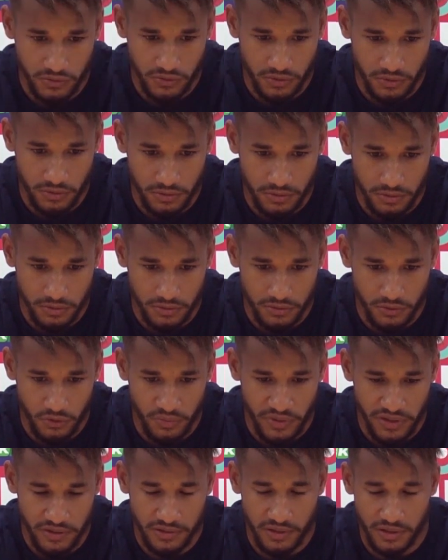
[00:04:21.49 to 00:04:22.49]
sur le
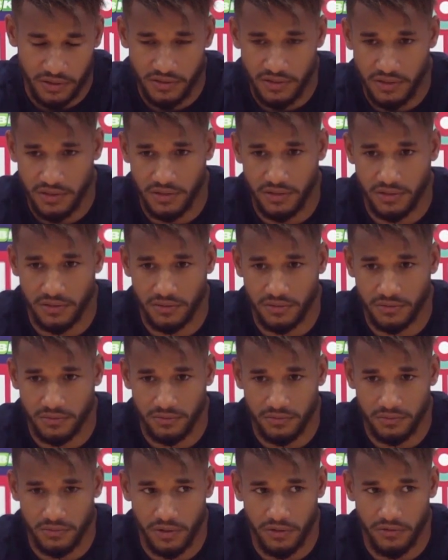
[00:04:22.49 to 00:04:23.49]
domaine tactique,
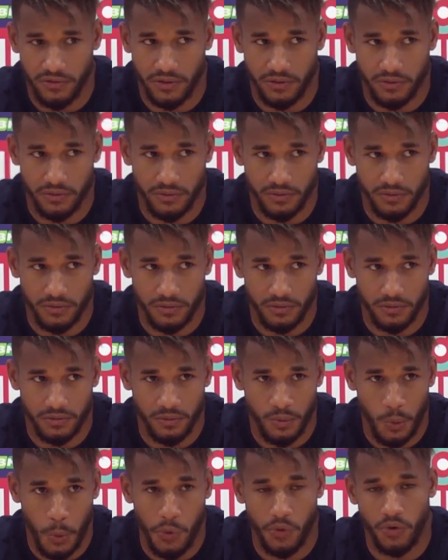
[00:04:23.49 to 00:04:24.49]
ou avec le
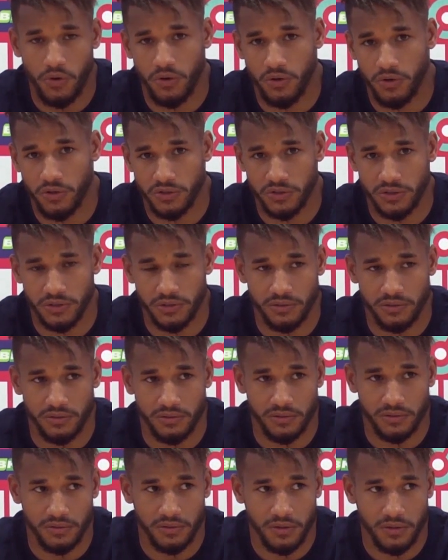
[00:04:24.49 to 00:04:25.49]
coach,
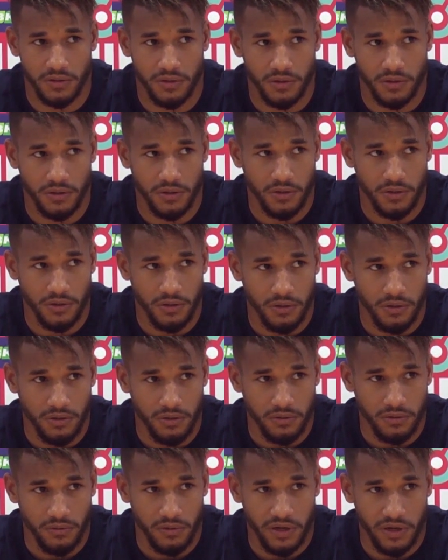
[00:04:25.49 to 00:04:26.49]

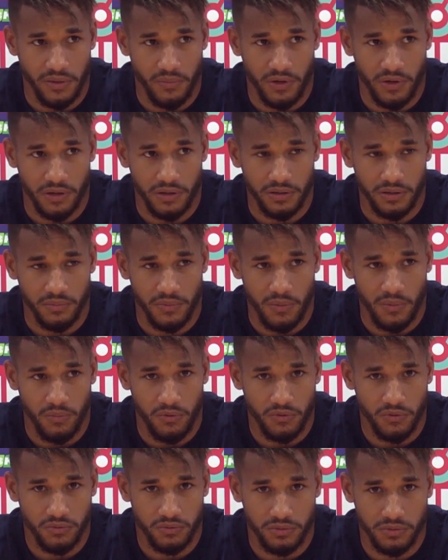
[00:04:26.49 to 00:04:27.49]
voilà, il m'a
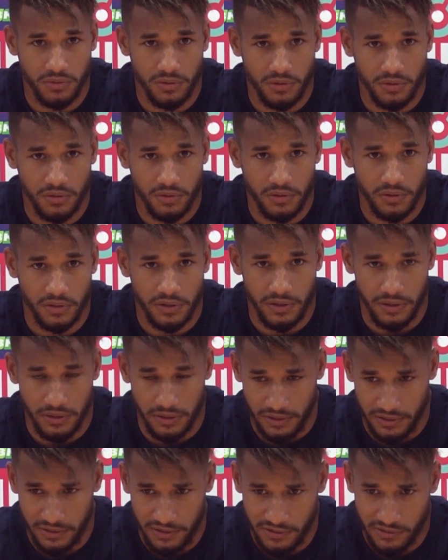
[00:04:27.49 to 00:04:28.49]
beaucoup
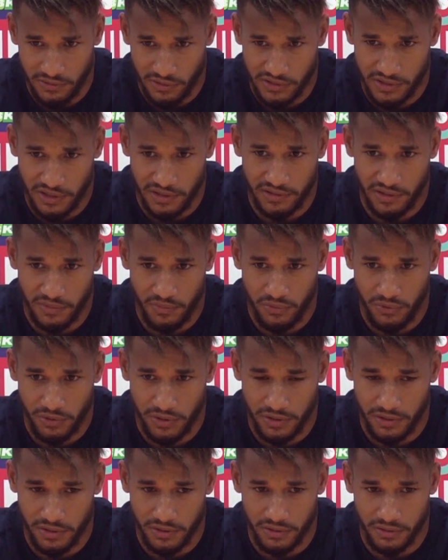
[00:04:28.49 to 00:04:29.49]
aidé sur certains
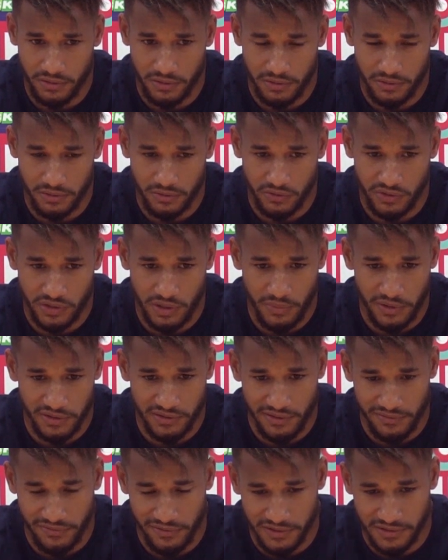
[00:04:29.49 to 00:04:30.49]
points, notamment
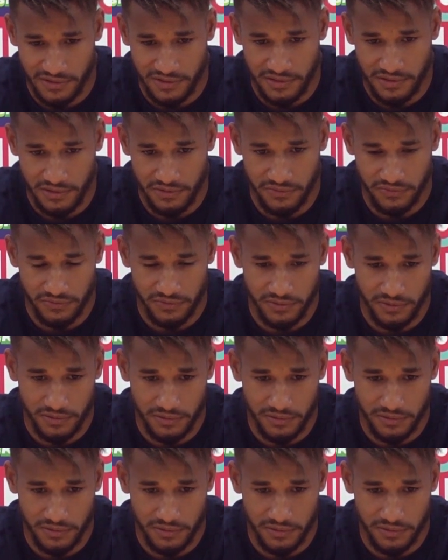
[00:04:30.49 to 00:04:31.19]
défensif.